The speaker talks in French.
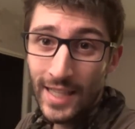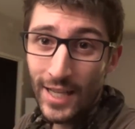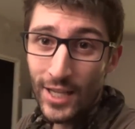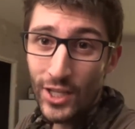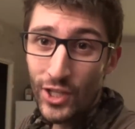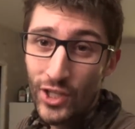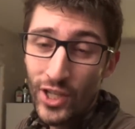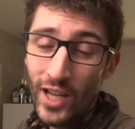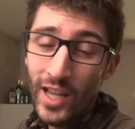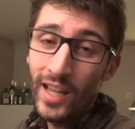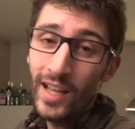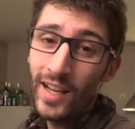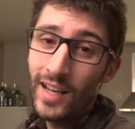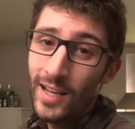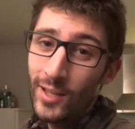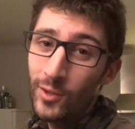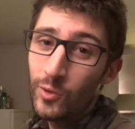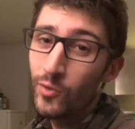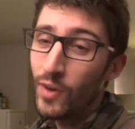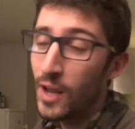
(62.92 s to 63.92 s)
j'ai
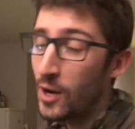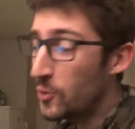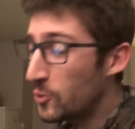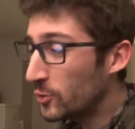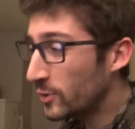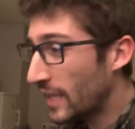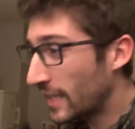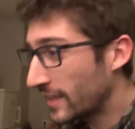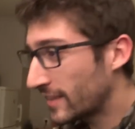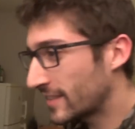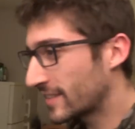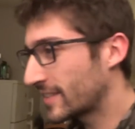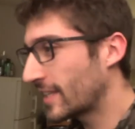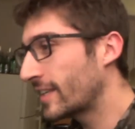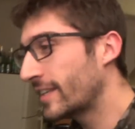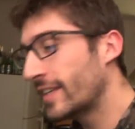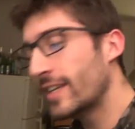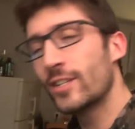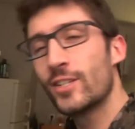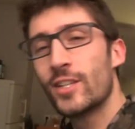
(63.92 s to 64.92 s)
les nouvelles lunettes,
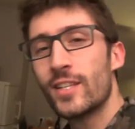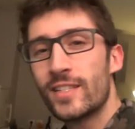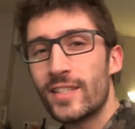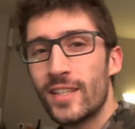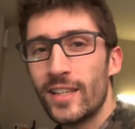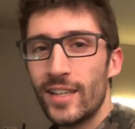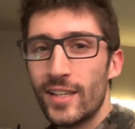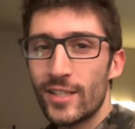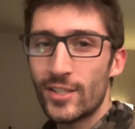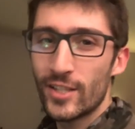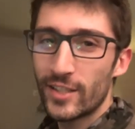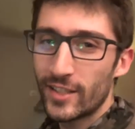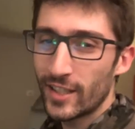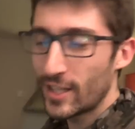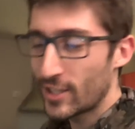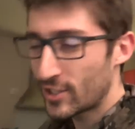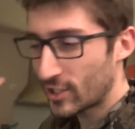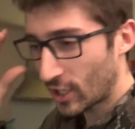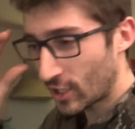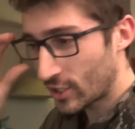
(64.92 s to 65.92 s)
ça y est, je les j'ai été
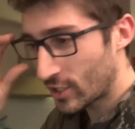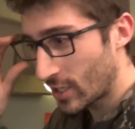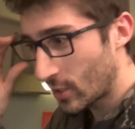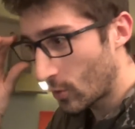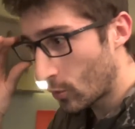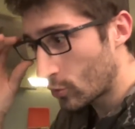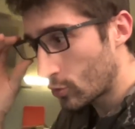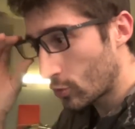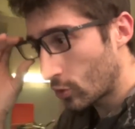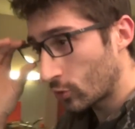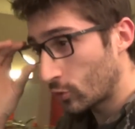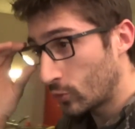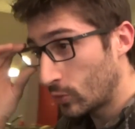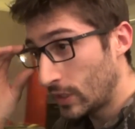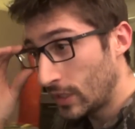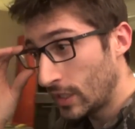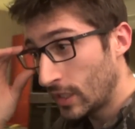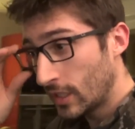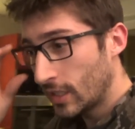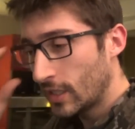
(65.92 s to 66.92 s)
les chercher
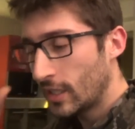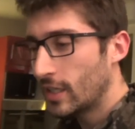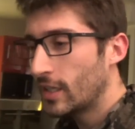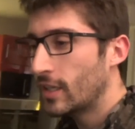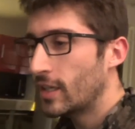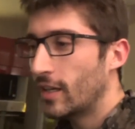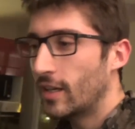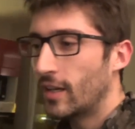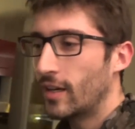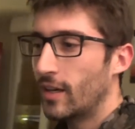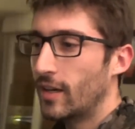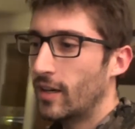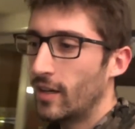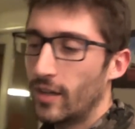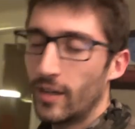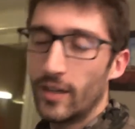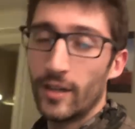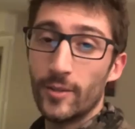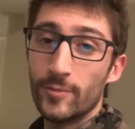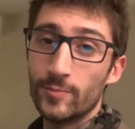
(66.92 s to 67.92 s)
aujourd'hui.
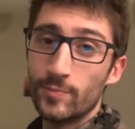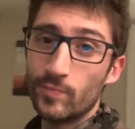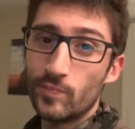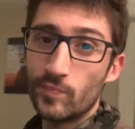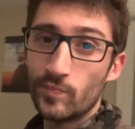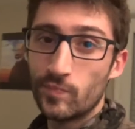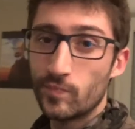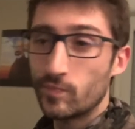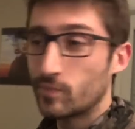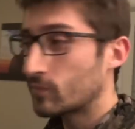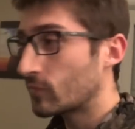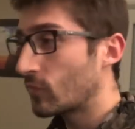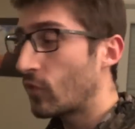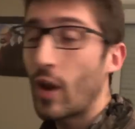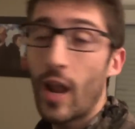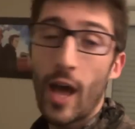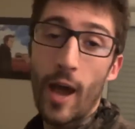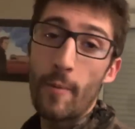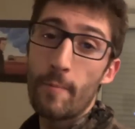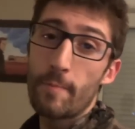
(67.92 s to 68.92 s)
Euh,
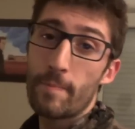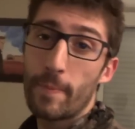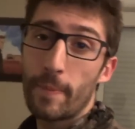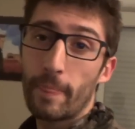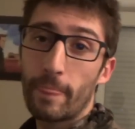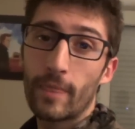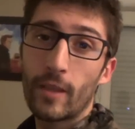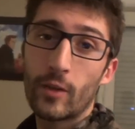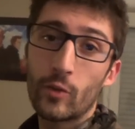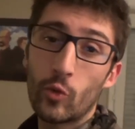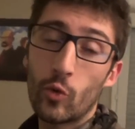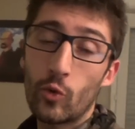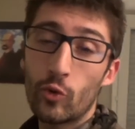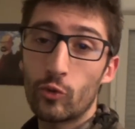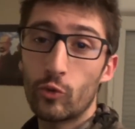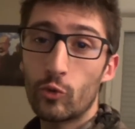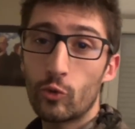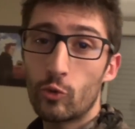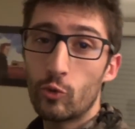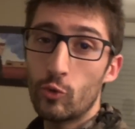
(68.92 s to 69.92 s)
voilà.
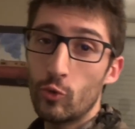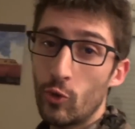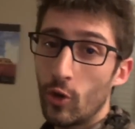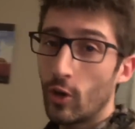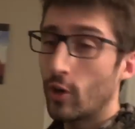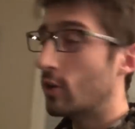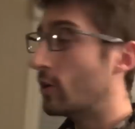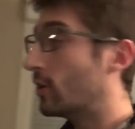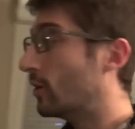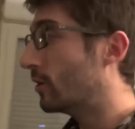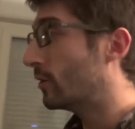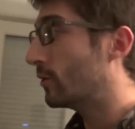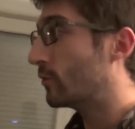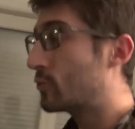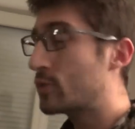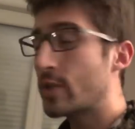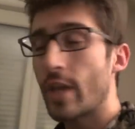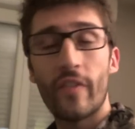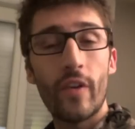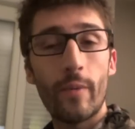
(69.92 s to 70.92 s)
Donc du coup, euh,
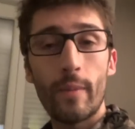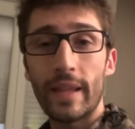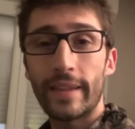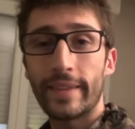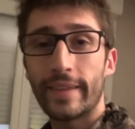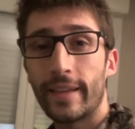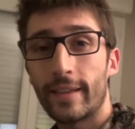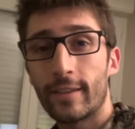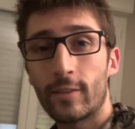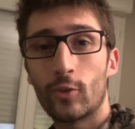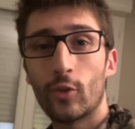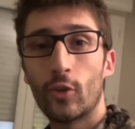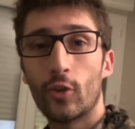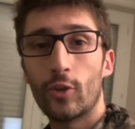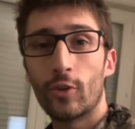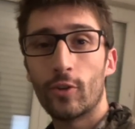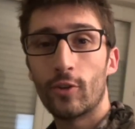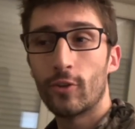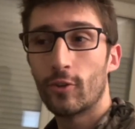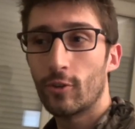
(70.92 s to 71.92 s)
vous avez ma tête,
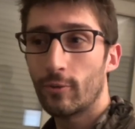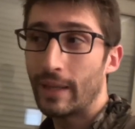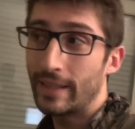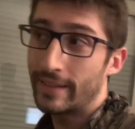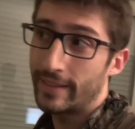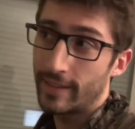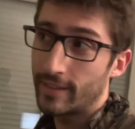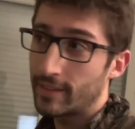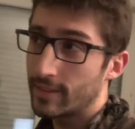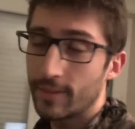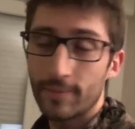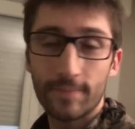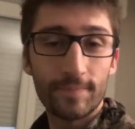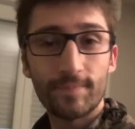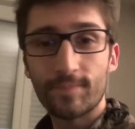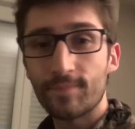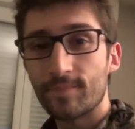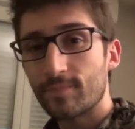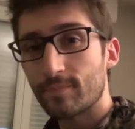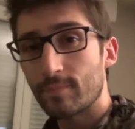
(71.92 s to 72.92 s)
euh, ma tête,
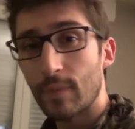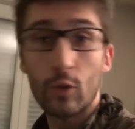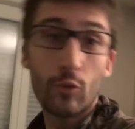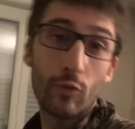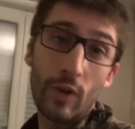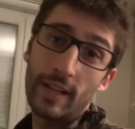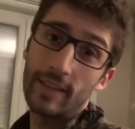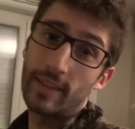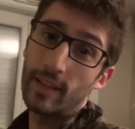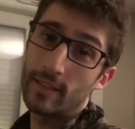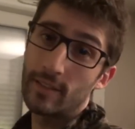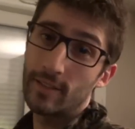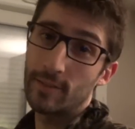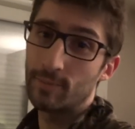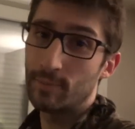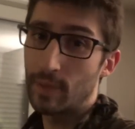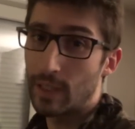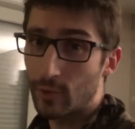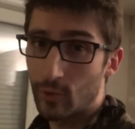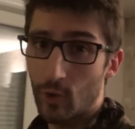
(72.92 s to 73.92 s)
ma nouvelle tête
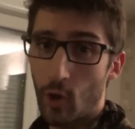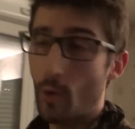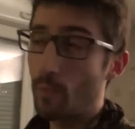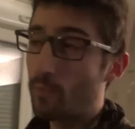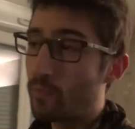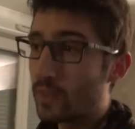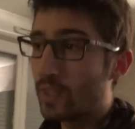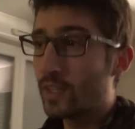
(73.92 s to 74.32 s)
maintenant.